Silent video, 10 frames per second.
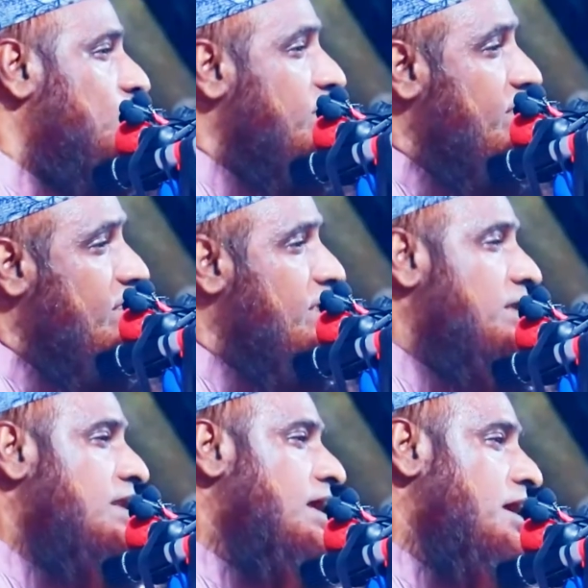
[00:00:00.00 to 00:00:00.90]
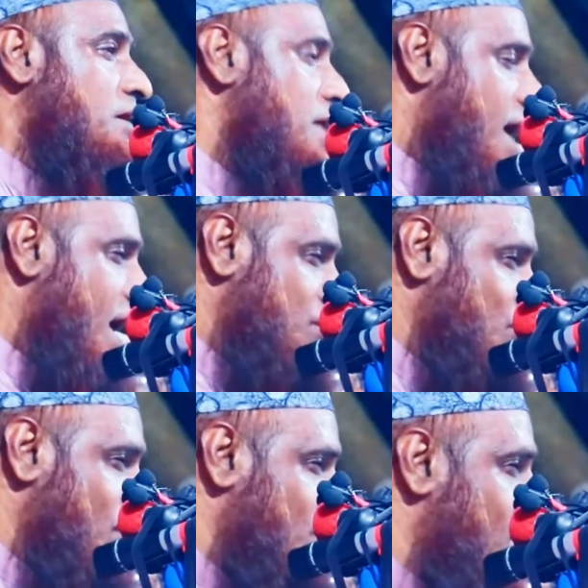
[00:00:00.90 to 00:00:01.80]
ফলে না
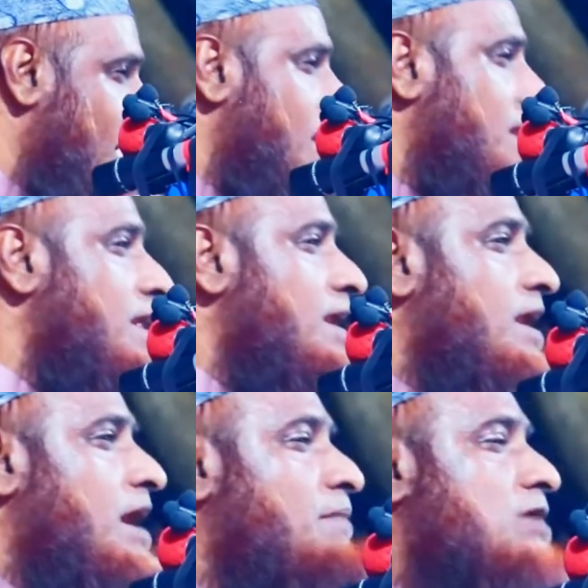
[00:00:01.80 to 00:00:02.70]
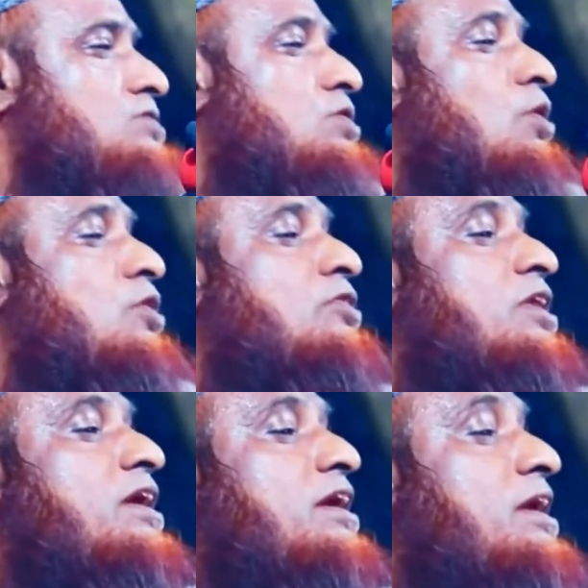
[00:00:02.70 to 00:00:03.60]
আজ কেন আল্লাহর নামাজ
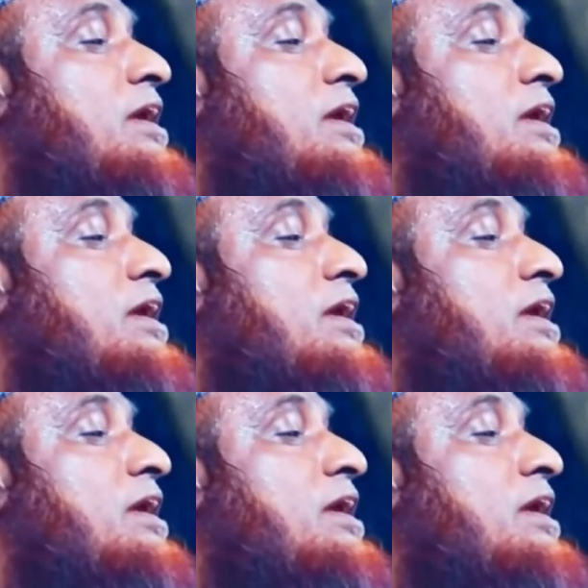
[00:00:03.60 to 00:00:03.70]
ধরতে